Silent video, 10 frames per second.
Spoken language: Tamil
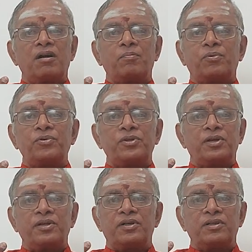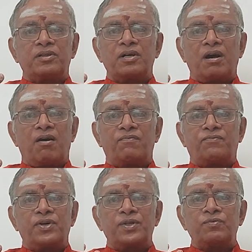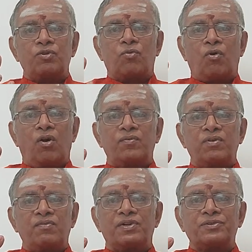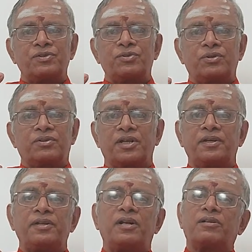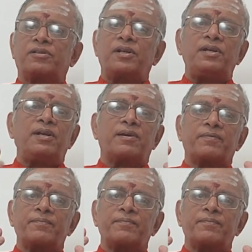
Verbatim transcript: அப்போதி அடிகளுக்கு அவ்வளவு கோபம் வந்ததோ தெரியல தெரியல